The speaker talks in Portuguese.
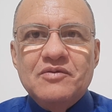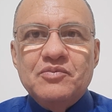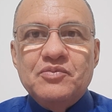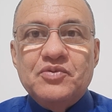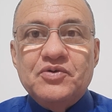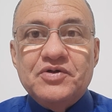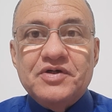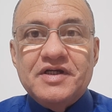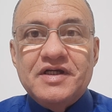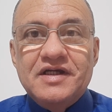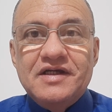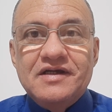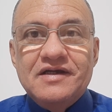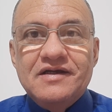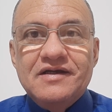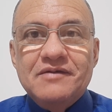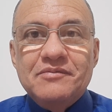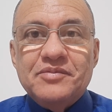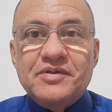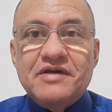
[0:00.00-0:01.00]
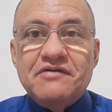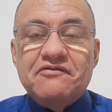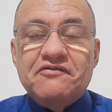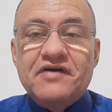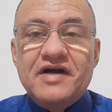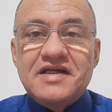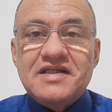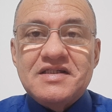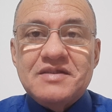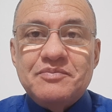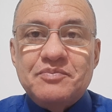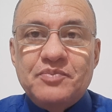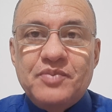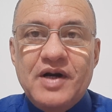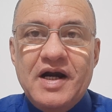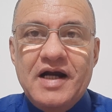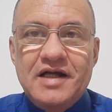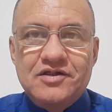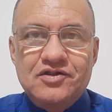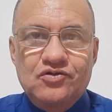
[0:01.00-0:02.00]
Por quê? Porque faz
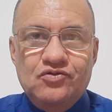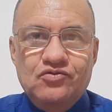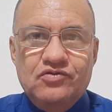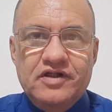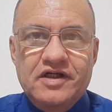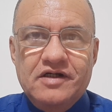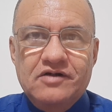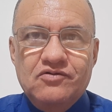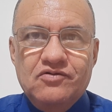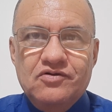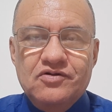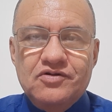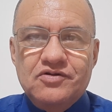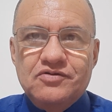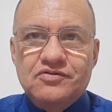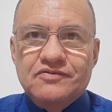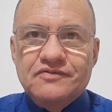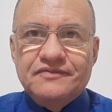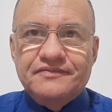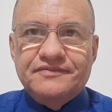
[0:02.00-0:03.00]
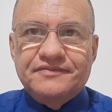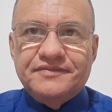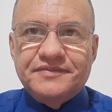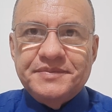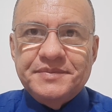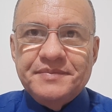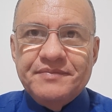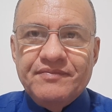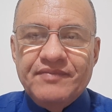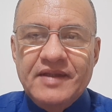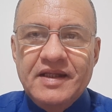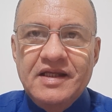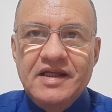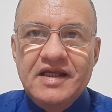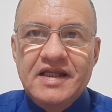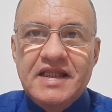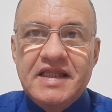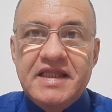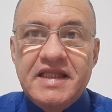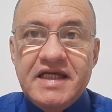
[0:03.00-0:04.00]
parte do negócio.
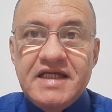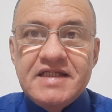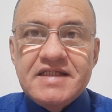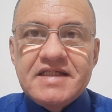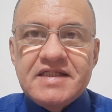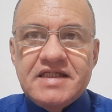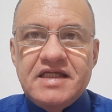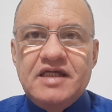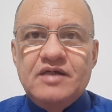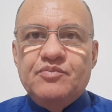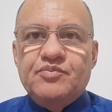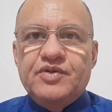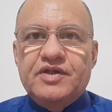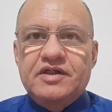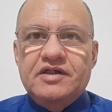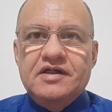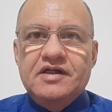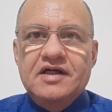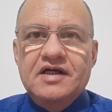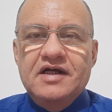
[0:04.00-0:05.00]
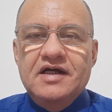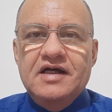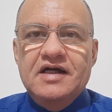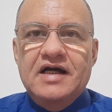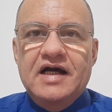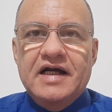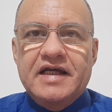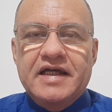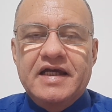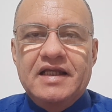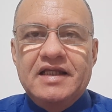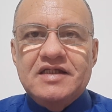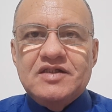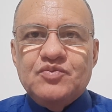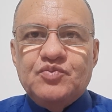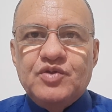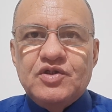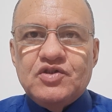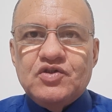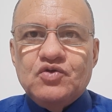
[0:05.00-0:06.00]
Nem sempre aquelas
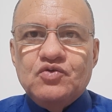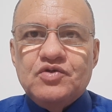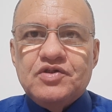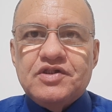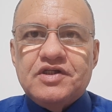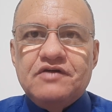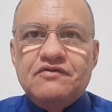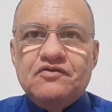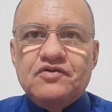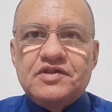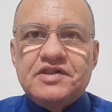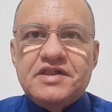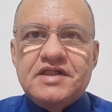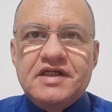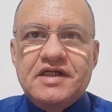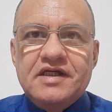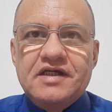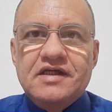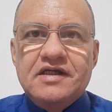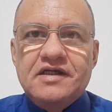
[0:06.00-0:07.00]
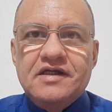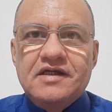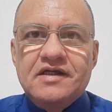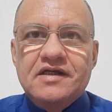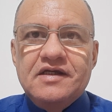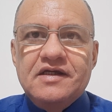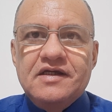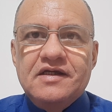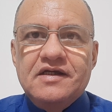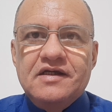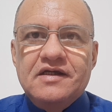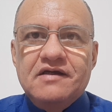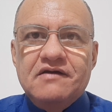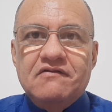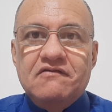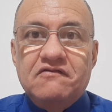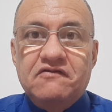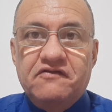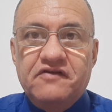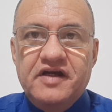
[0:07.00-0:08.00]
pessoas que você
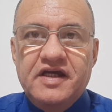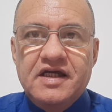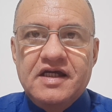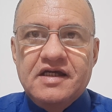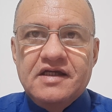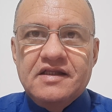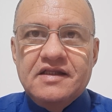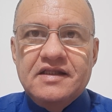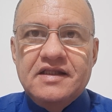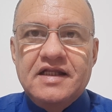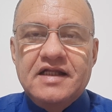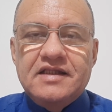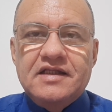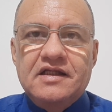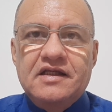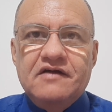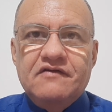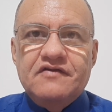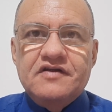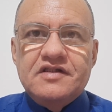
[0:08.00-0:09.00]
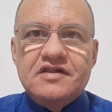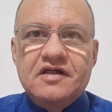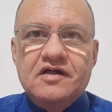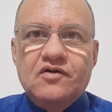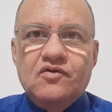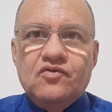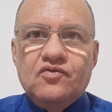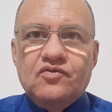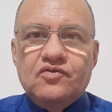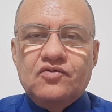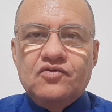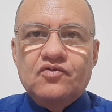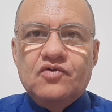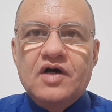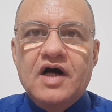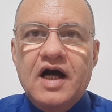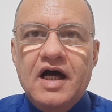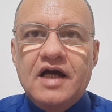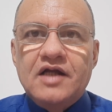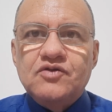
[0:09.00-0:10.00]
vê na televisão, no
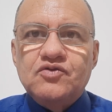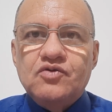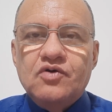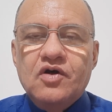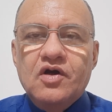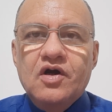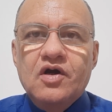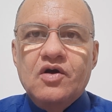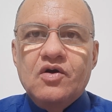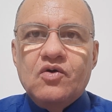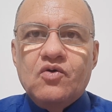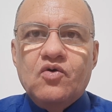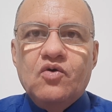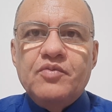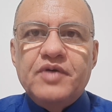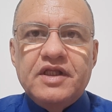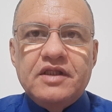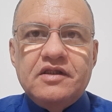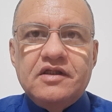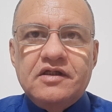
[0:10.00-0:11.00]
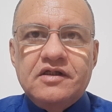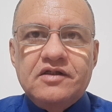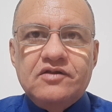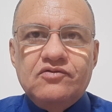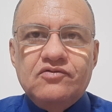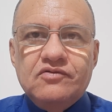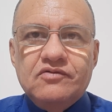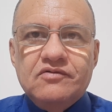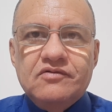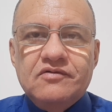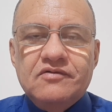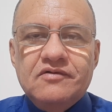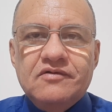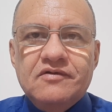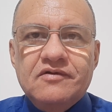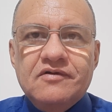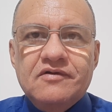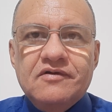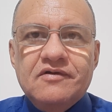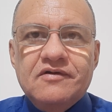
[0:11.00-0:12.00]
rádio, comentando,
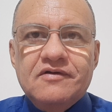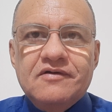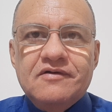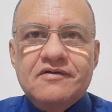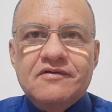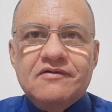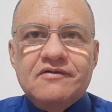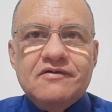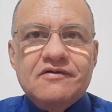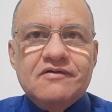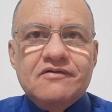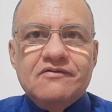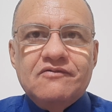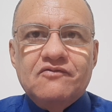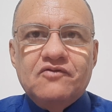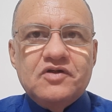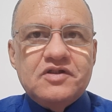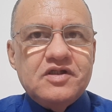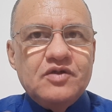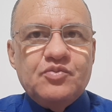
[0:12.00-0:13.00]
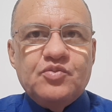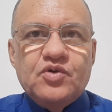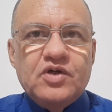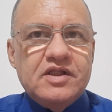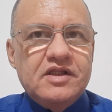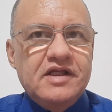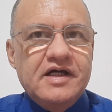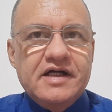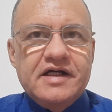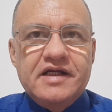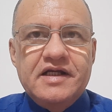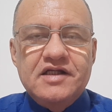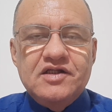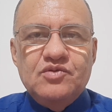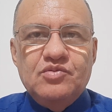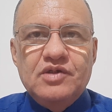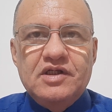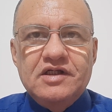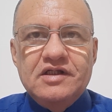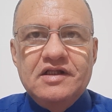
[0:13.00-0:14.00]
você pode dar
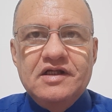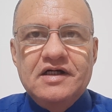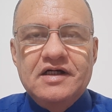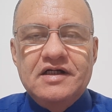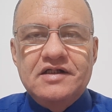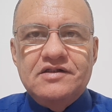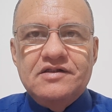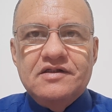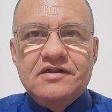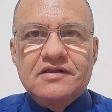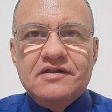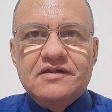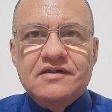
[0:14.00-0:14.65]
credibilidade.